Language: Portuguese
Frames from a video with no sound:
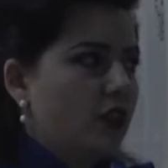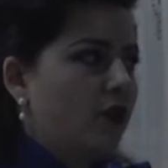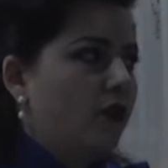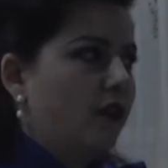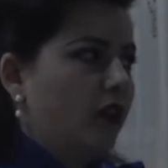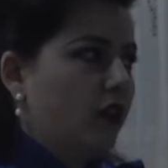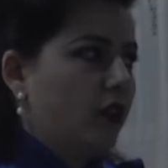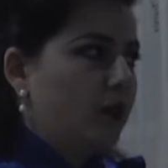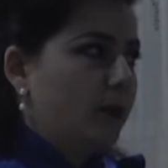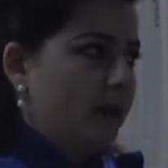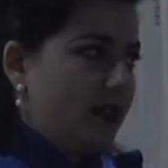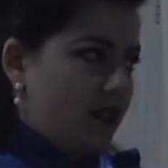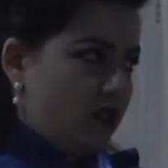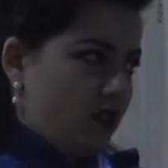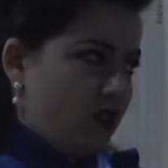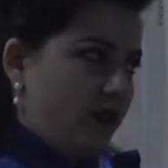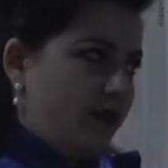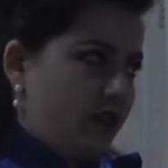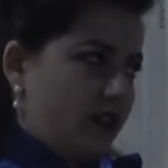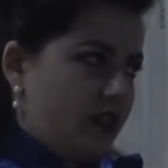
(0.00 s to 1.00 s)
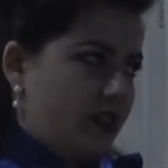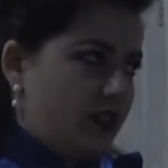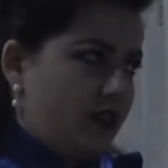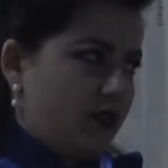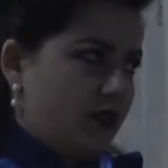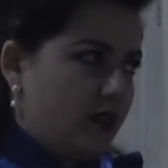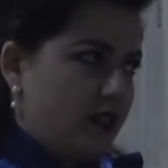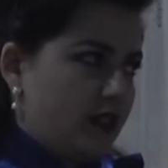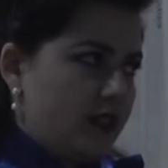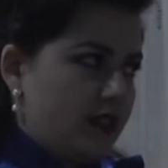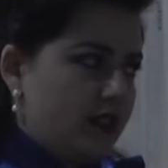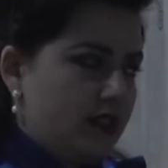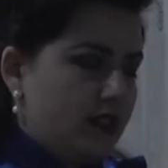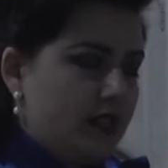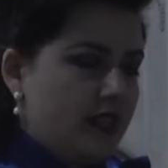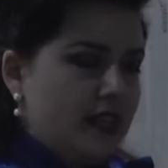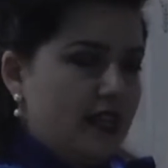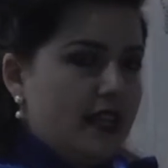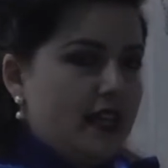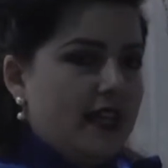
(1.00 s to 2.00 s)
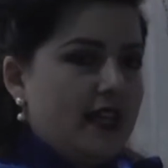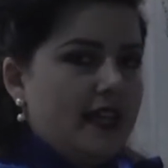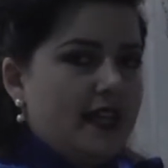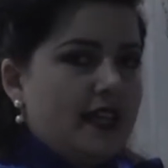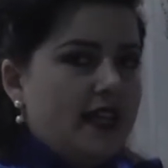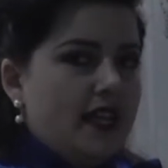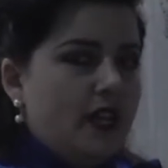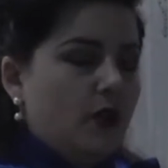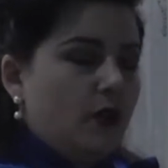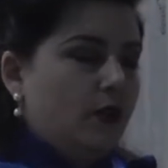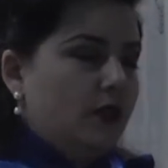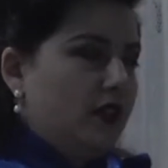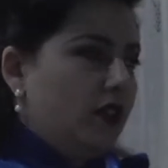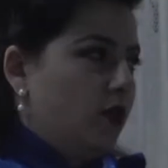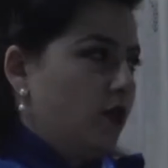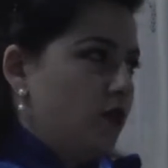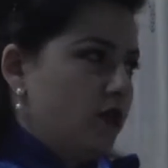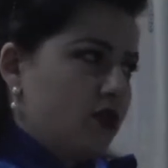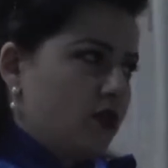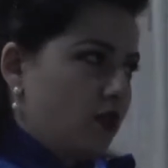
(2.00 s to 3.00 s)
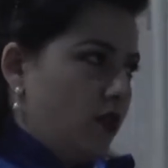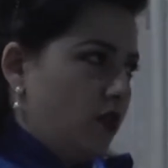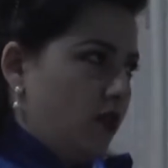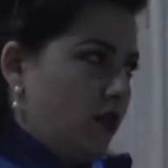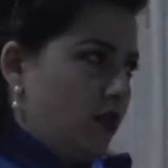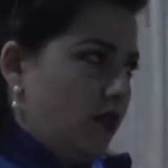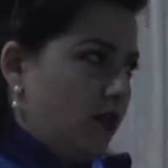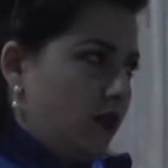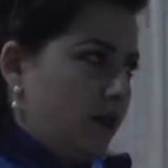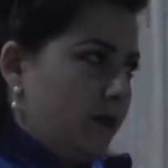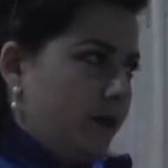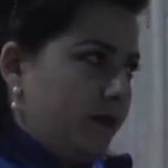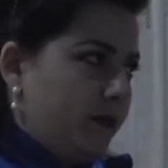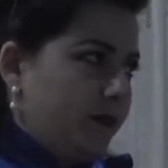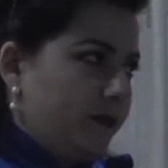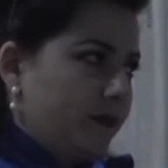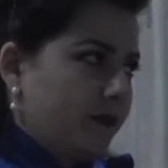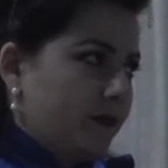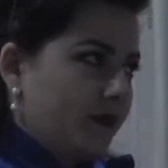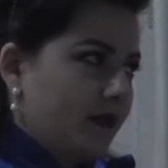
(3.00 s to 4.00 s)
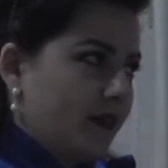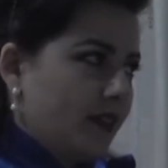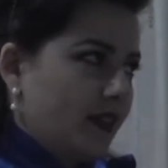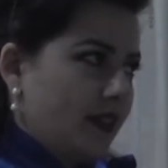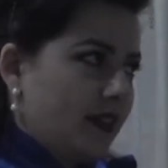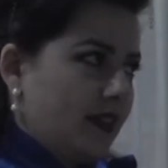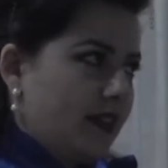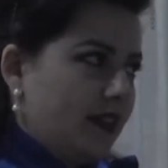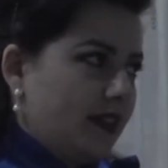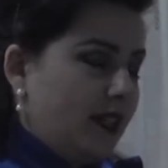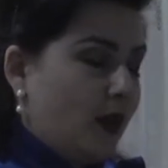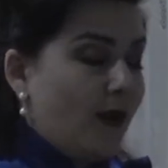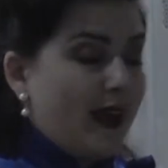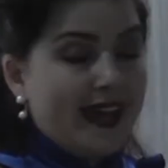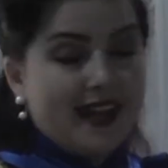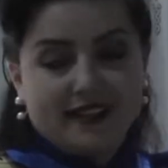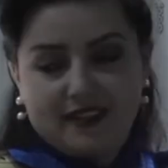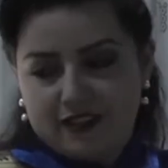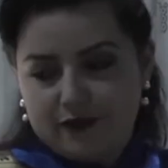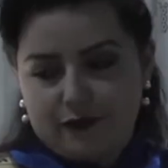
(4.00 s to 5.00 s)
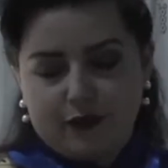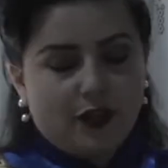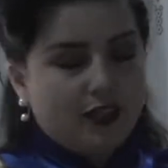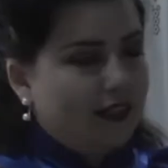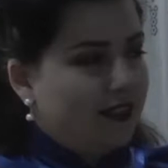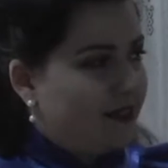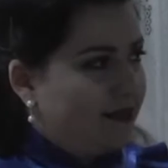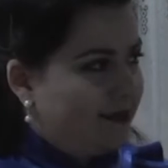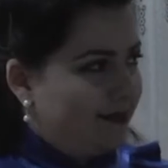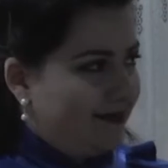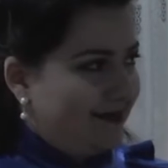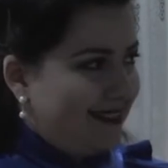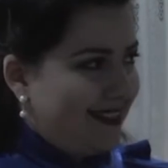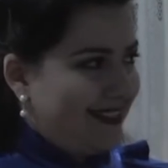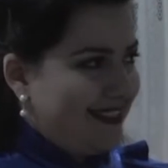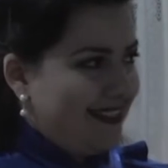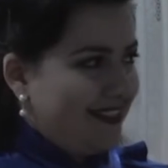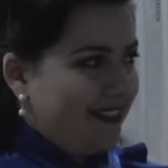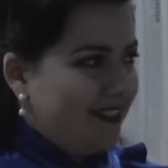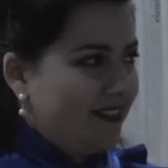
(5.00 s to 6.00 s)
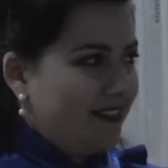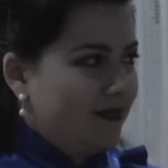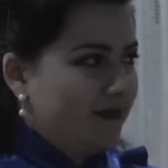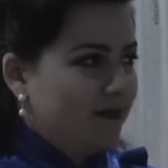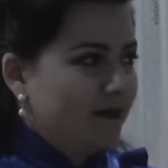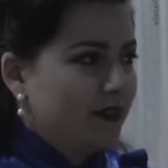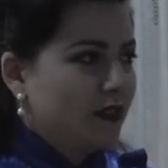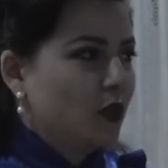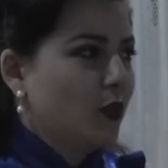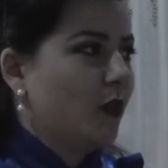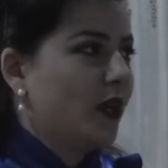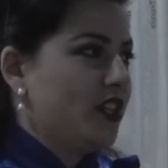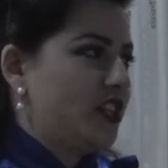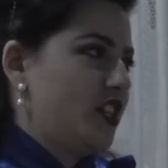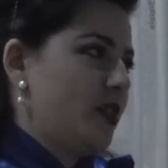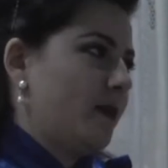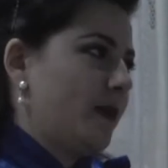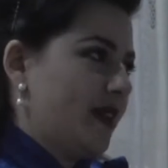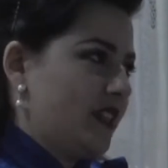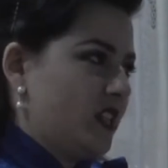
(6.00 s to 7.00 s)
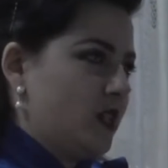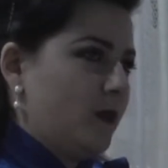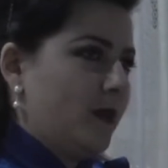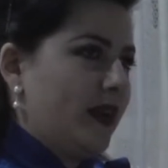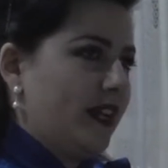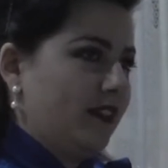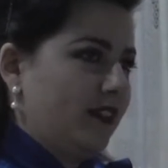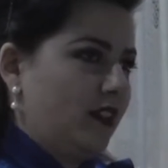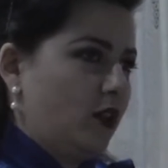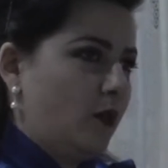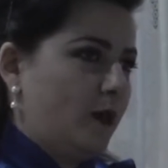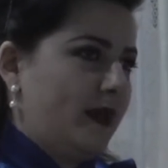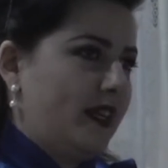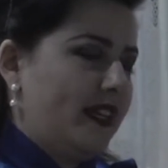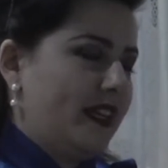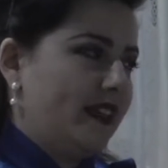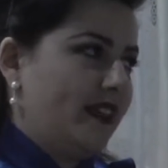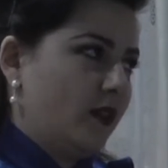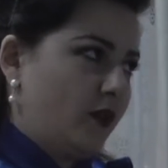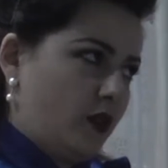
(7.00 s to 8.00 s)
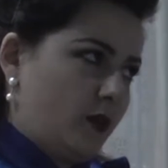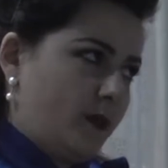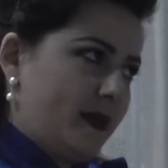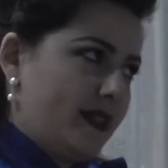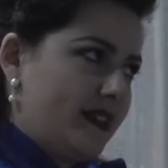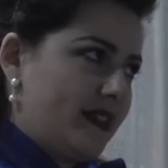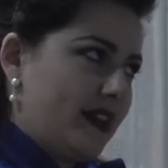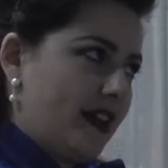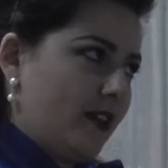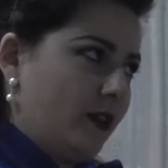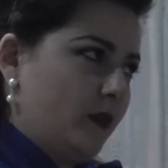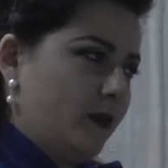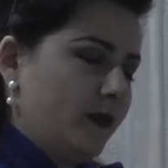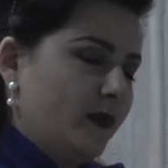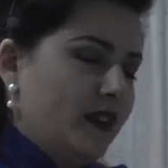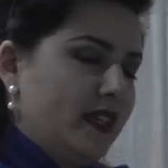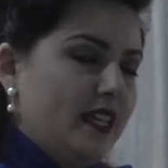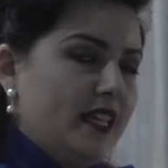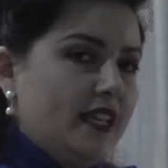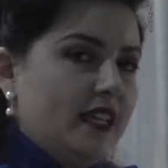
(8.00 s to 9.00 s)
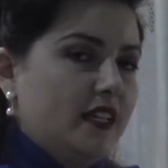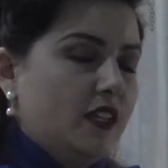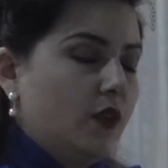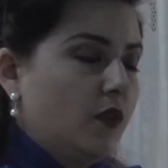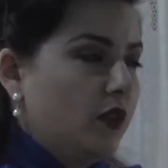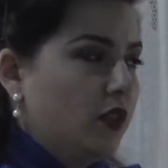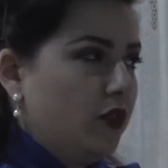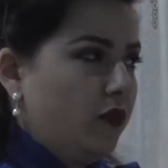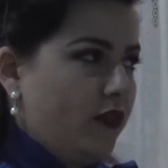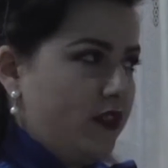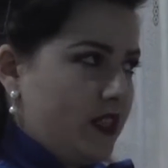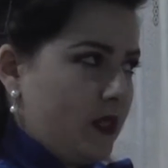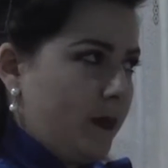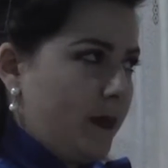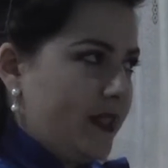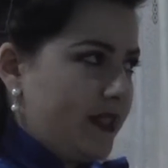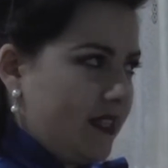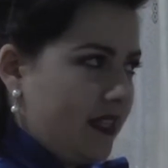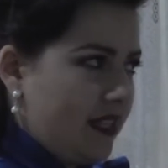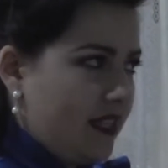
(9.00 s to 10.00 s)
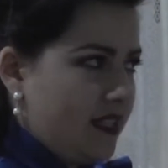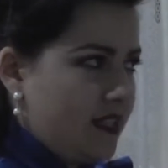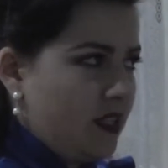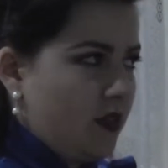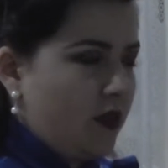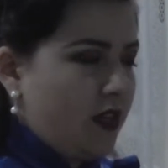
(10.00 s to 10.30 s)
o valor para as novas gerações eu não sou. não era devota da Santa, nunca tinha participado da Romaria até o ano passado. Então, quando eu fiz a pesquisa, eu